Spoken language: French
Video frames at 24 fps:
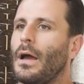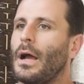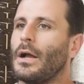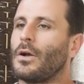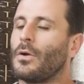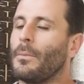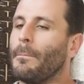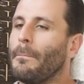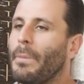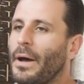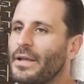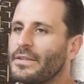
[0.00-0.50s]
a
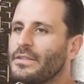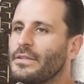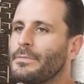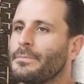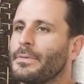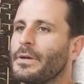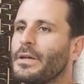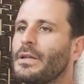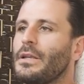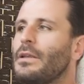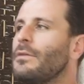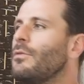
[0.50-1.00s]
comme parti
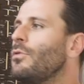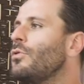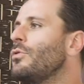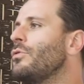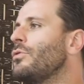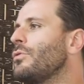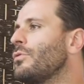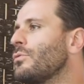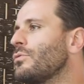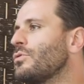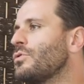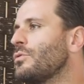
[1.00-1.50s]
pris
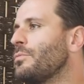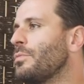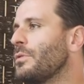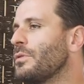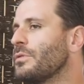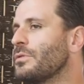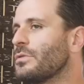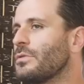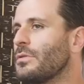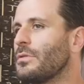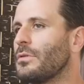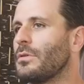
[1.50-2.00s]
l'évolution. Je
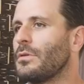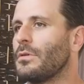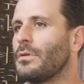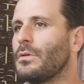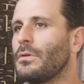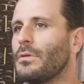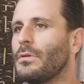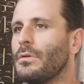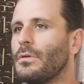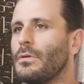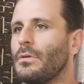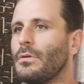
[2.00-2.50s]
pense
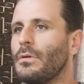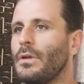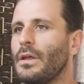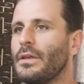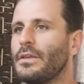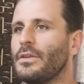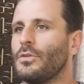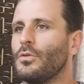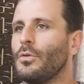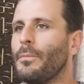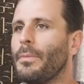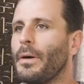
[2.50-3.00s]
que
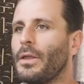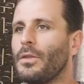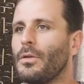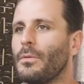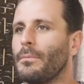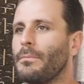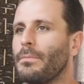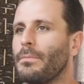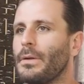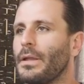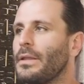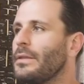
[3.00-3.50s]
l'aïkido part
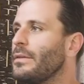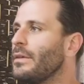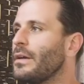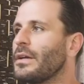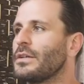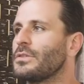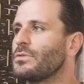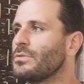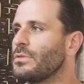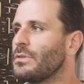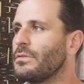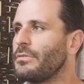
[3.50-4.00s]
dans plein de
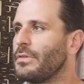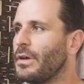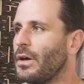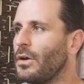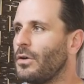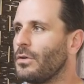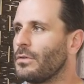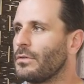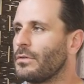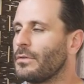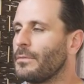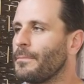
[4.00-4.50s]
directions
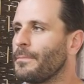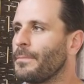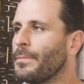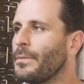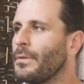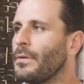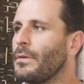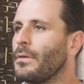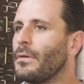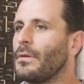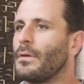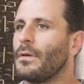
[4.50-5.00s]
différentes,
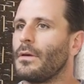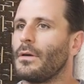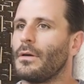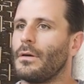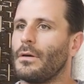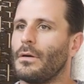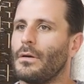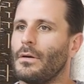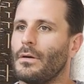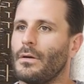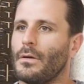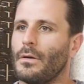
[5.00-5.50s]

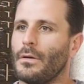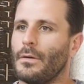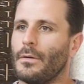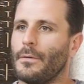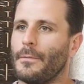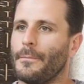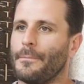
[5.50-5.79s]
euh,